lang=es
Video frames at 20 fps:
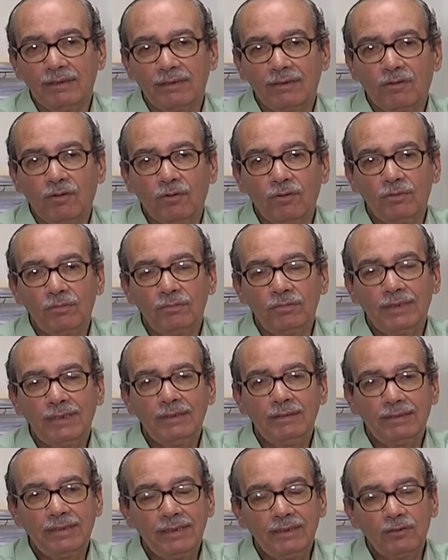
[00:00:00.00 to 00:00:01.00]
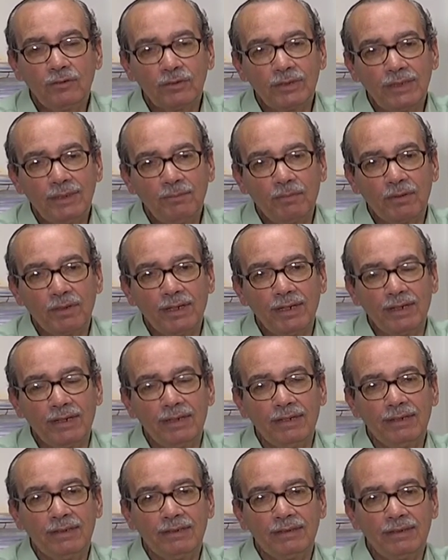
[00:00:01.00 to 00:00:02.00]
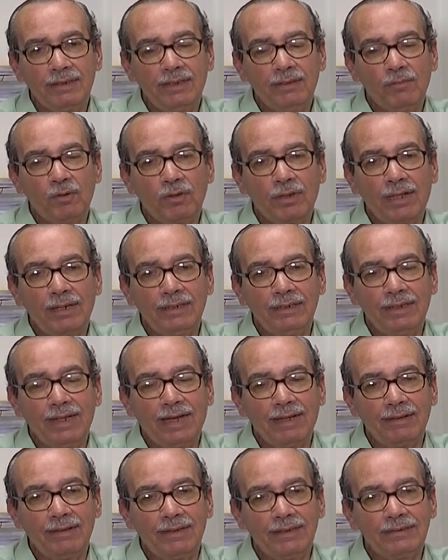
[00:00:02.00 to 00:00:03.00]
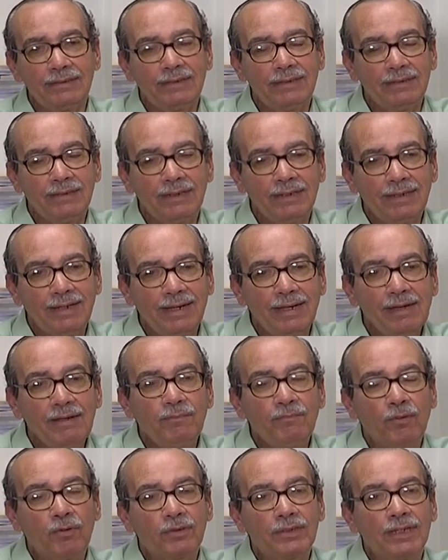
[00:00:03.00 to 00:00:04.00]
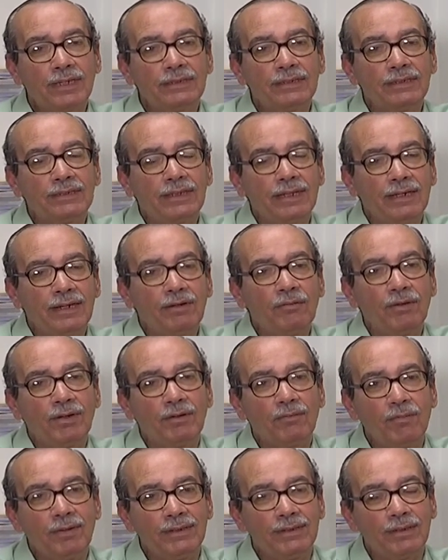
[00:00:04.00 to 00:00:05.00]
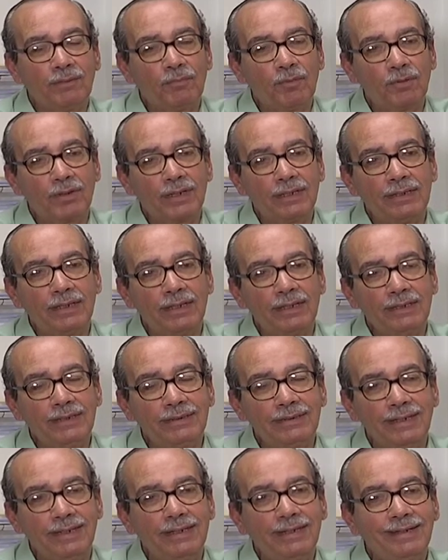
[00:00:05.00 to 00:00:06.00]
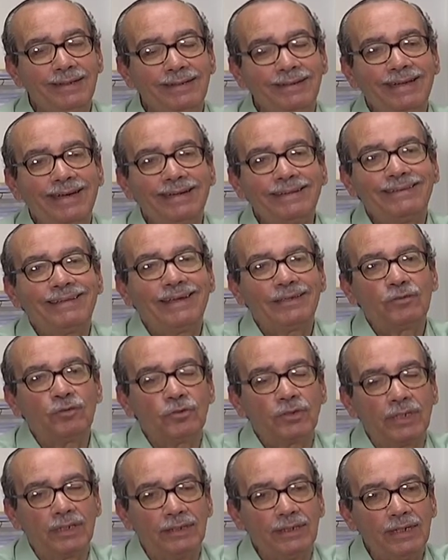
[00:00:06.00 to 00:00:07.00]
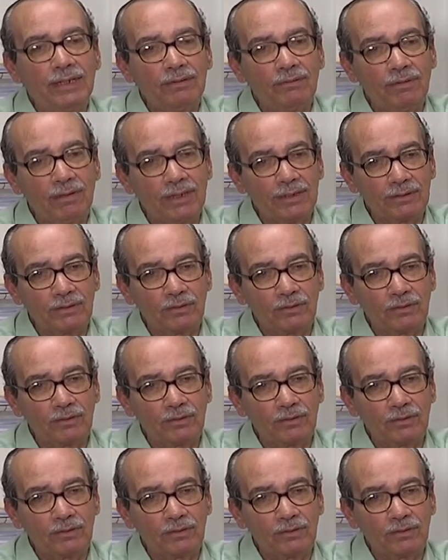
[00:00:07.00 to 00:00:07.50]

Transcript: con distintos tipos de modalidades, es importante tenerlo en cuenta porque te dice qué está sucediendo en la